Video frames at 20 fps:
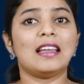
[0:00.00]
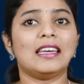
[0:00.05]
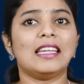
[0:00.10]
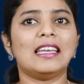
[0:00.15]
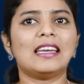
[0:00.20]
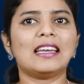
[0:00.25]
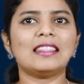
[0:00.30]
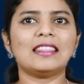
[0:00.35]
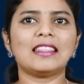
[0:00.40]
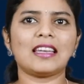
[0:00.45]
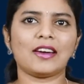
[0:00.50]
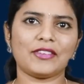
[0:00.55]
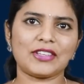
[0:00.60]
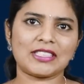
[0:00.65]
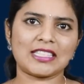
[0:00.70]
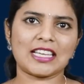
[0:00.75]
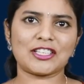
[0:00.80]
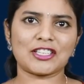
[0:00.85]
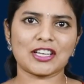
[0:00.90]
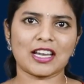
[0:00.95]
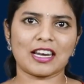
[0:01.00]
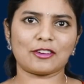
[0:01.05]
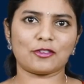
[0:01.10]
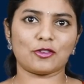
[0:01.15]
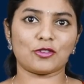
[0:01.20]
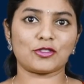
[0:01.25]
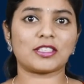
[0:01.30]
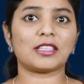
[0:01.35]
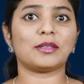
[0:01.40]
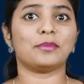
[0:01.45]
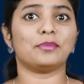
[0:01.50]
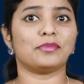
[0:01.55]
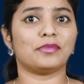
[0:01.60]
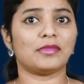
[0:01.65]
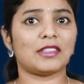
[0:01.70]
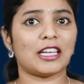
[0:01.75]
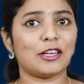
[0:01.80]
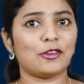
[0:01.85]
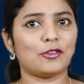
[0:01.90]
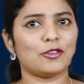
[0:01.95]
నిరంతర విశేషాల కోసం
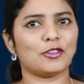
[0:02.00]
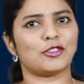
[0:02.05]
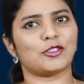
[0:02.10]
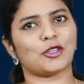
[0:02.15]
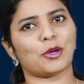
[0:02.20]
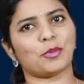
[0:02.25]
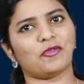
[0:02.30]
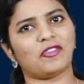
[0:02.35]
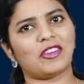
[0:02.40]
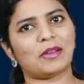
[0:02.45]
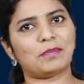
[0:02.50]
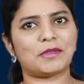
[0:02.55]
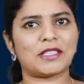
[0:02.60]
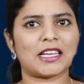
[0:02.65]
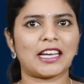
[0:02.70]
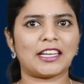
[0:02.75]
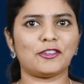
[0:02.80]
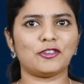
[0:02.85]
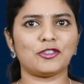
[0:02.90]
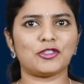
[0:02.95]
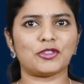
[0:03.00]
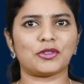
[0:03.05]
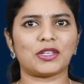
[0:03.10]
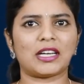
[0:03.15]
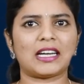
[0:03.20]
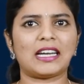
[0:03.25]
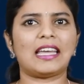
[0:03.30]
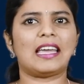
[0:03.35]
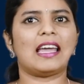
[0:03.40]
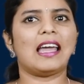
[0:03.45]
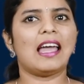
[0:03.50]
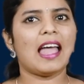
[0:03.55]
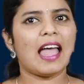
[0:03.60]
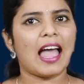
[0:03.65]
తెలుగు స్టాప్ వెబ్సైట్ను చూడండి